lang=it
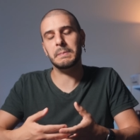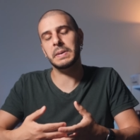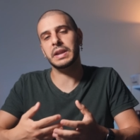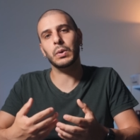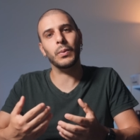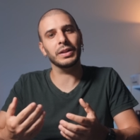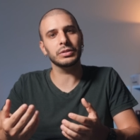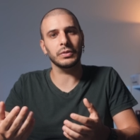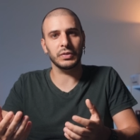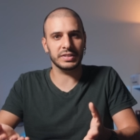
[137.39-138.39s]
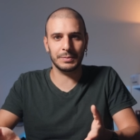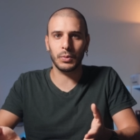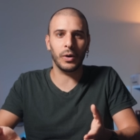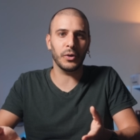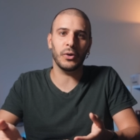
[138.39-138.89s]
per quanto fosse
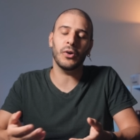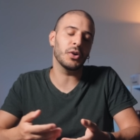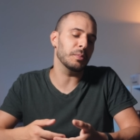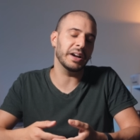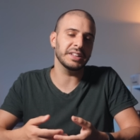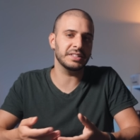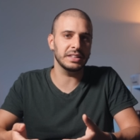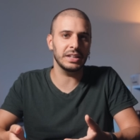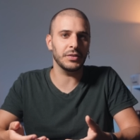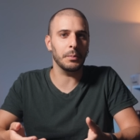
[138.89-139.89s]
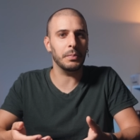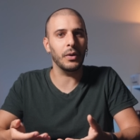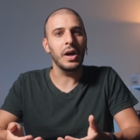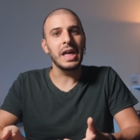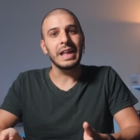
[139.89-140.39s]
buono ormai sentiva un
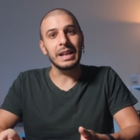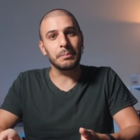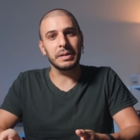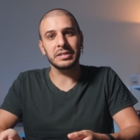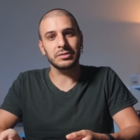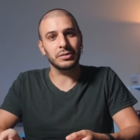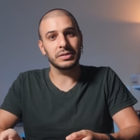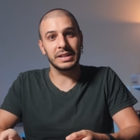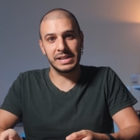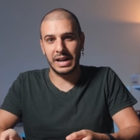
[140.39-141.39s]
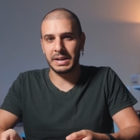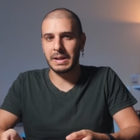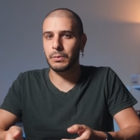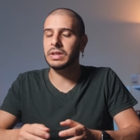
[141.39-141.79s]
po' il peso degli anni.